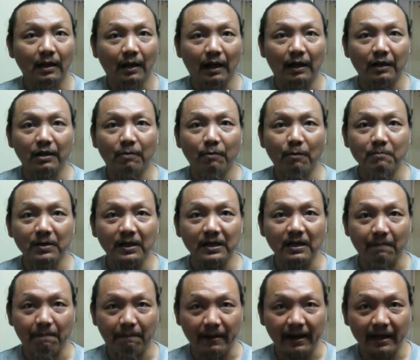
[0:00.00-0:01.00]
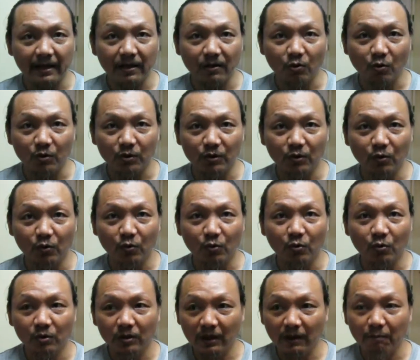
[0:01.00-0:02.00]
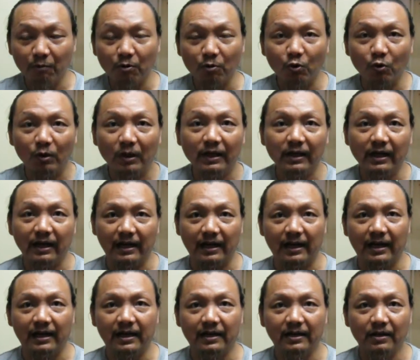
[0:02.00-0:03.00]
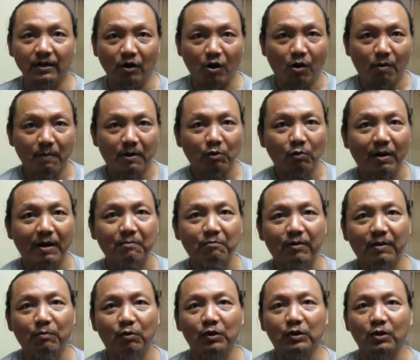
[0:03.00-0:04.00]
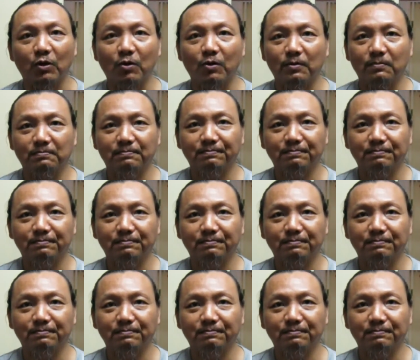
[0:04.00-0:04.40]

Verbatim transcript: แล้วเดี๋ยวผมจะหยิบไพ่ที่คนดูที่พวกคุณเลือกอะฮะออกมาคว่ำไว้บนโต๊ะ